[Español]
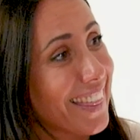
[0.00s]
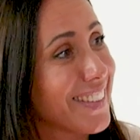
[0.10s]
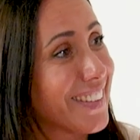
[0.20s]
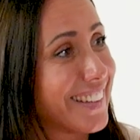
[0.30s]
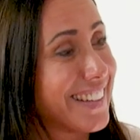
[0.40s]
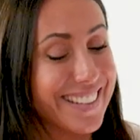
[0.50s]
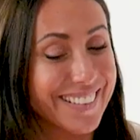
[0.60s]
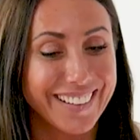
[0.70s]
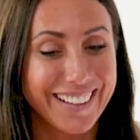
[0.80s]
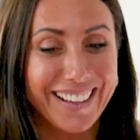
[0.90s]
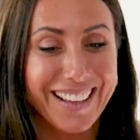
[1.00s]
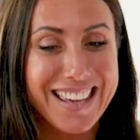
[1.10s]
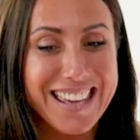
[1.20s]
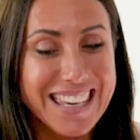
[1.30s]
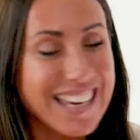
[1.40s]
haciendo eso.
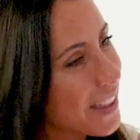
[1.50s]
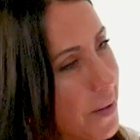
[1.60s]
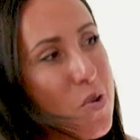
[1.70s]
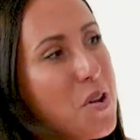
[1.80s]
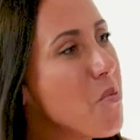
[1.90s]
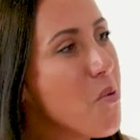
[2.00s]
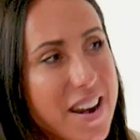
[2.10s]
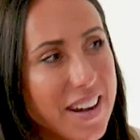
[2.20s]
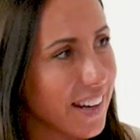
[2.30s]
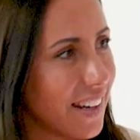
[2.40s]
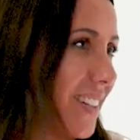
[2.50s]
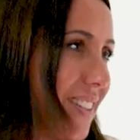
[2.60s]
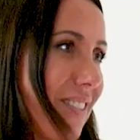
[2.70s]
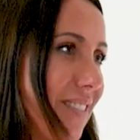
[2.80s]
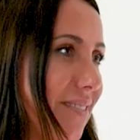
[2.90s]
Y hazte muy buena en
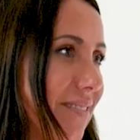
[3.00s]
eso.